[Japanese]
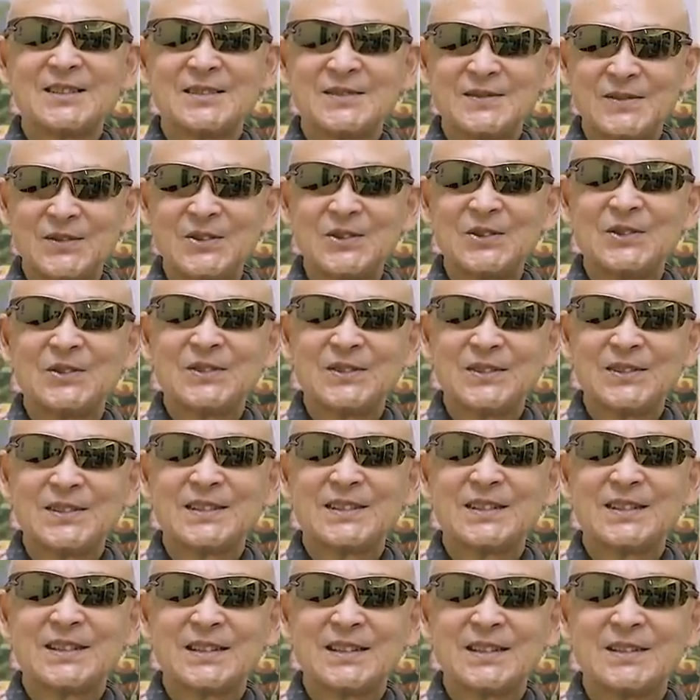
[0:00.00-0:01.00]
も
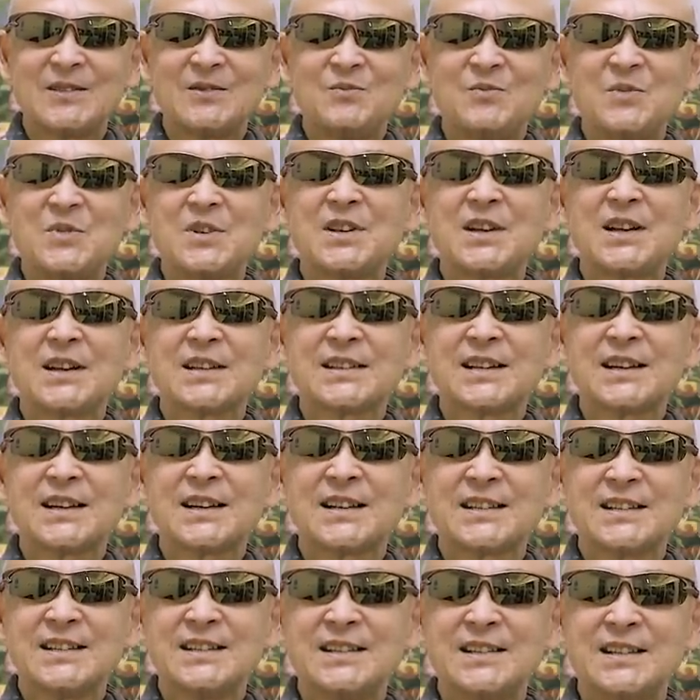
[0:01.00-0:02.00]
う右肩上
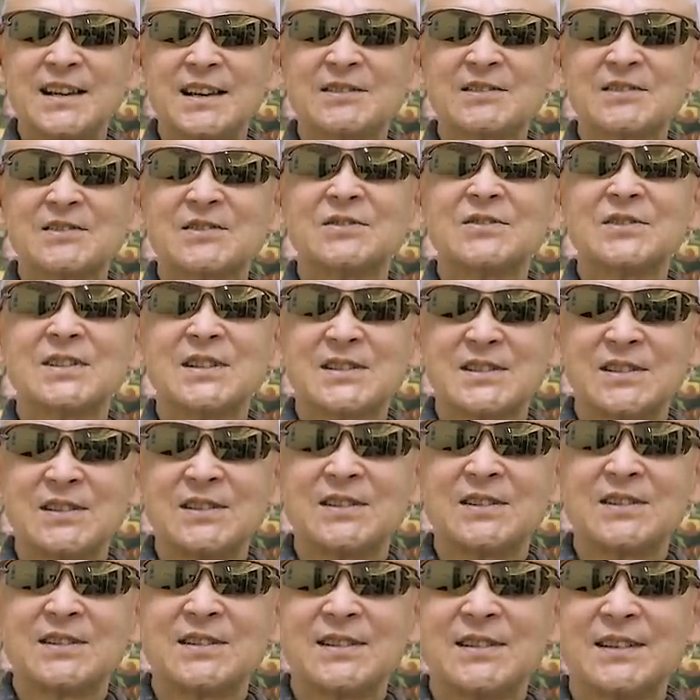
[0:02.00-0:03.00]
がりになるそうです
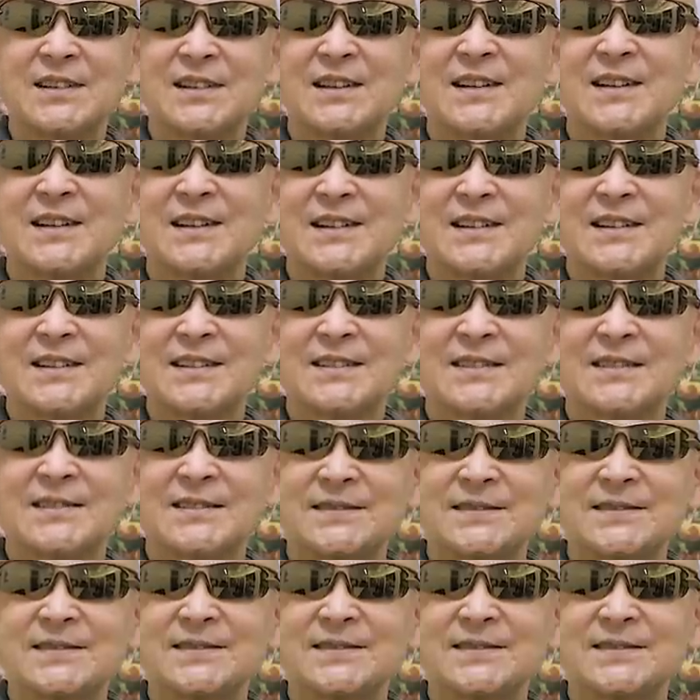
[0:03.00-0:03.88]
よ。う